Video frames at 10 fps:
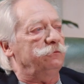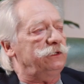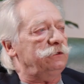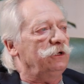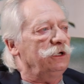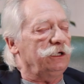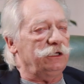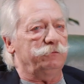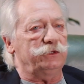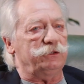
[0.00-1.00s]
um
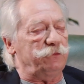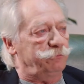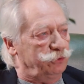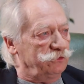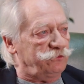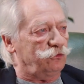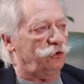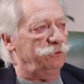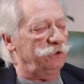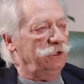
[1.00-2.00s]
ihm mit dem Impuls zu
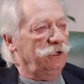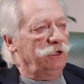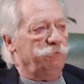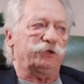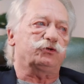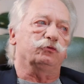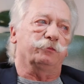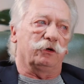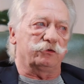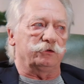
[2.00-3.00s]
kommen, Mensch, du
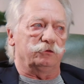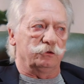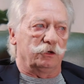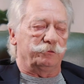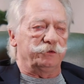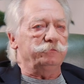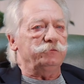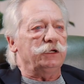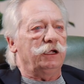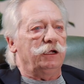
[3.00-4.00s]
brauchst doch Urlaub. Ne?
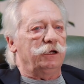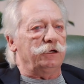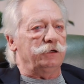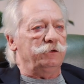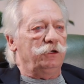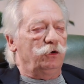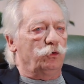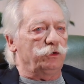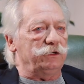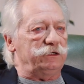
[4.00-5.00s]
Äh,
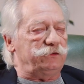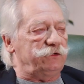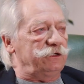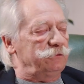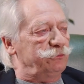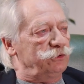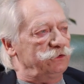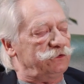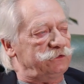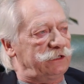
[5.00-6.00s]
oder ist der
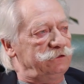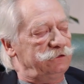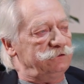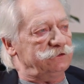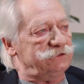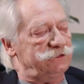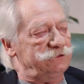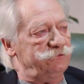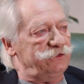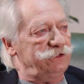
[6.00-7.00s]
Impuls dann
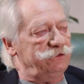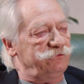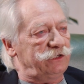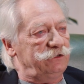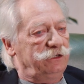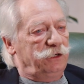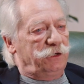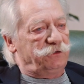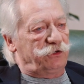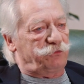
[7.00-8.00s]
interessanter, wenn, wenn
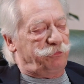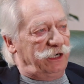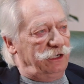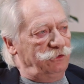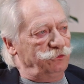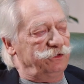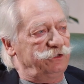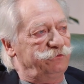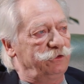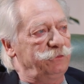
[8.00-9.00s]
das Paar oder
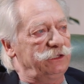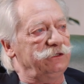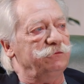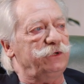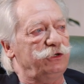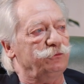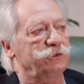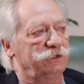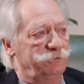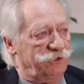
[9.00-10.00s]
die Familie ein Medium
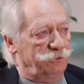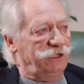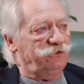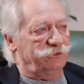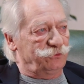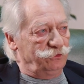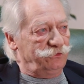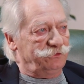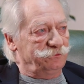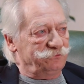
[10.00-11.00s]
gemeinsam
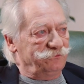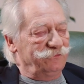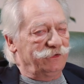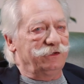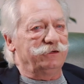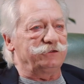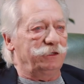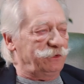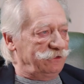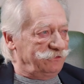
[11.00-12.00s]
nutzt? Ich
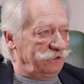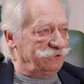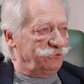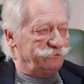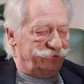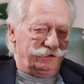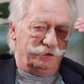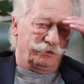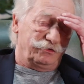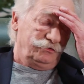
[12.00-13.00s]
habe jetzt gerade so einen Fall,
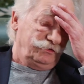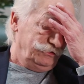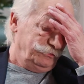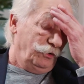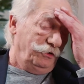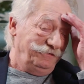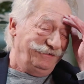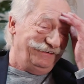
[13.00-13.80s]
da präsentiere ich morgen.